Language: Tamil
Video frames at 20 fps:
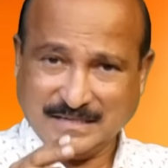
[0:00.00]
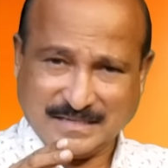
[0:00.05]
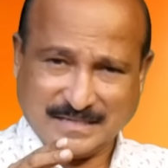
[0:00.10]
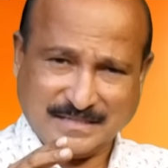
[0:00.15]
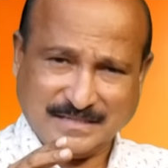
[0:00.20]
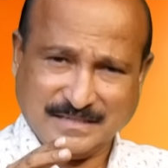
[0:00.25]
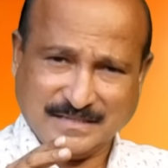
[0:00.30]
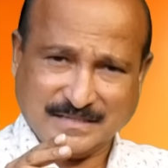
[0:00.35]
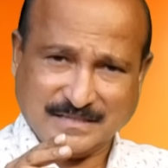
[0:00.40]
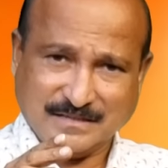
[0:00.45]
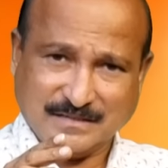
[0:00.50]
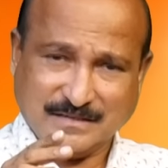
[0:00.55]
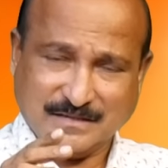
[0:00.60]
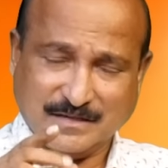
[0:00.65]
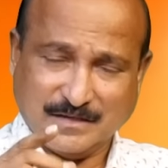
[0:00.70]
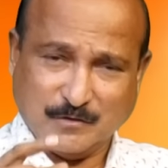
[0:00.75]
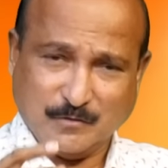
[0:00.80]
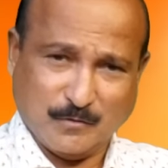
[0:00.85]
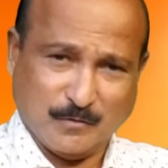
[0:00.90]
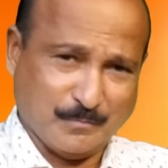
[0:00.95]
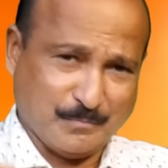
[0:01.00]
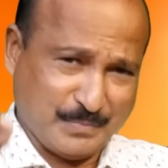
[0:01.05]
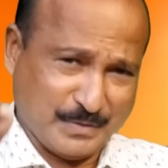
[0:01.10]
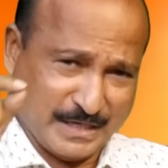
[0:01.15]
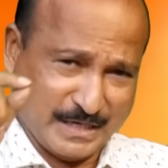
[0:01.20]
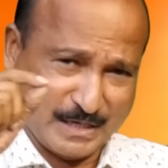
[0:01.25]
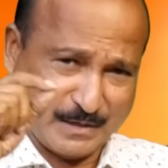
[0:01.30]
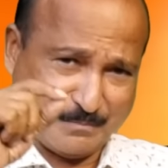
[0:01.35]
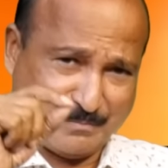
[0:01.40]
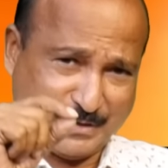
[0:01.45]
ரெண்டு உன்
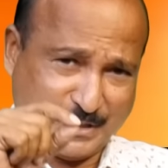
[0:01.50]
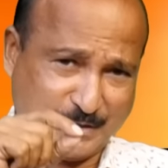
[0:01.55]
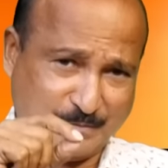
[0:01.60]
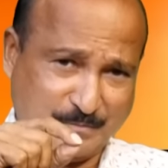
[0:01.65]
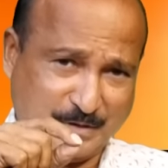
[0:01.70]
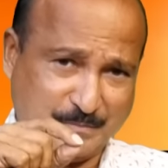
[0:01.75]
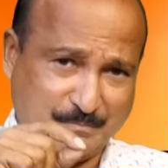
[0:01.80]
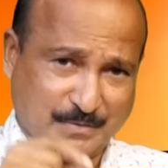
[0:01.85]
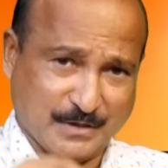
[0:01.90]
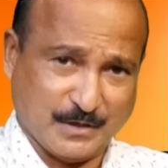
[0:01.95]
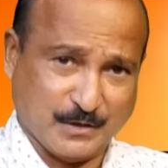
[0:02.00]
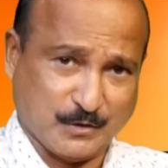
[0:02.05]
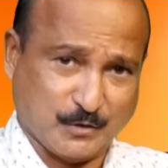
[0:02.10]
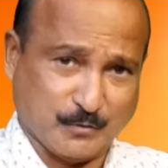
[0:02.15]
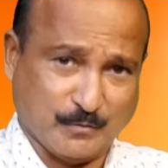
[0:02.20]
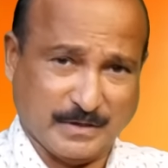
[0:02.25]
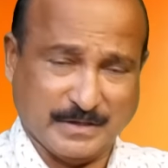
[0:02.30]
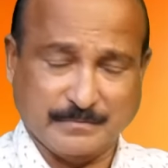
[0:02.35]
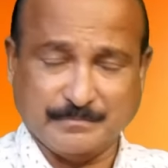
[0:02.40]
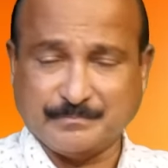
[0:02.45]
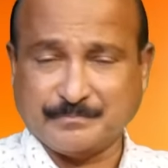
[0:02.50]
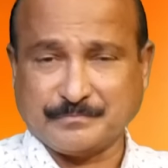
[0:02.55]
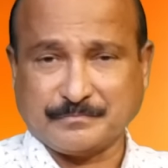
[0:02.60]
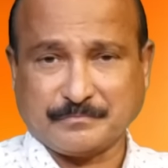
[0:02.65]
பேரை பெருமைப்படுத்துவேன்